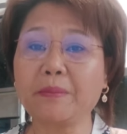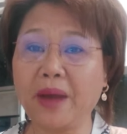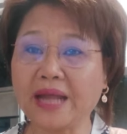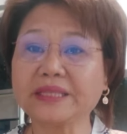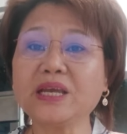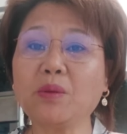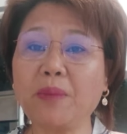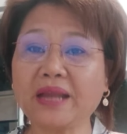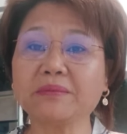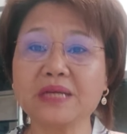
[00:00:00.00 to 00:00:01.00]
มาเที่ยว
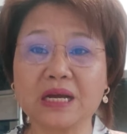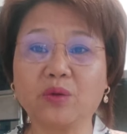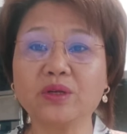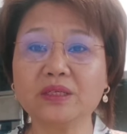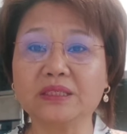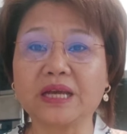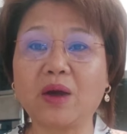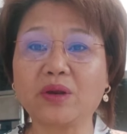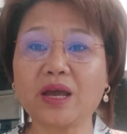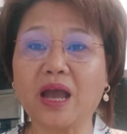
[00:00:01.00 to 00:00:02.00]
บ้านเมืองคนอื่นเขา
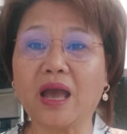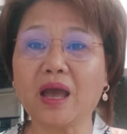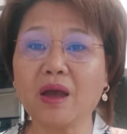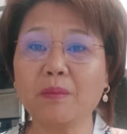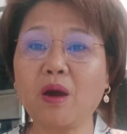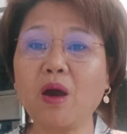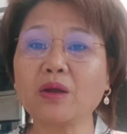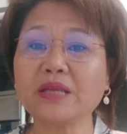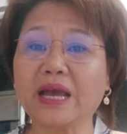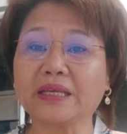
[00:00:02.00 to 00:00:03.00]
นะคะ เพราะ
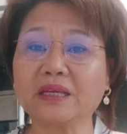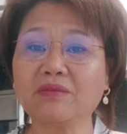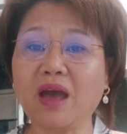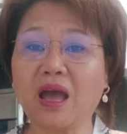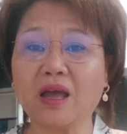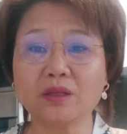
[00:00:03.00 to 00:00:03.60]
อย่าคิดว่า